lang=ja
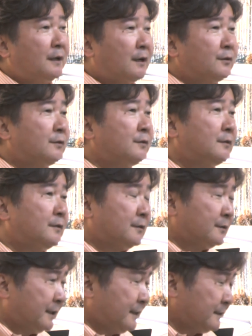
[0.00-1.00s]
あ
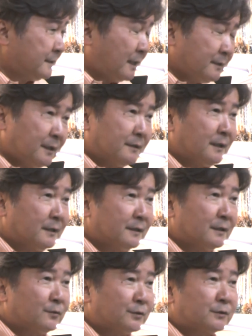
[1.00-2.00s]
のねだんだんだん
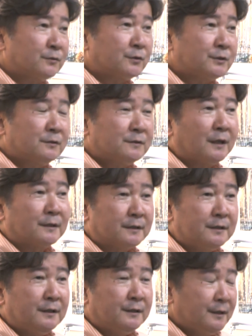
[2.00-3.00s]
だんこう仕事していく中
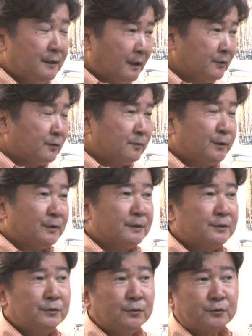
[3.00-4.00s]
でねあの僕は
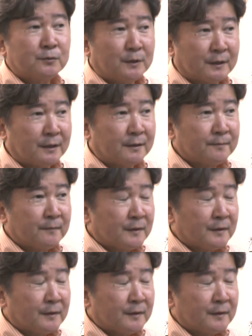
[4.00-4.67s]
ね重要と思うわけ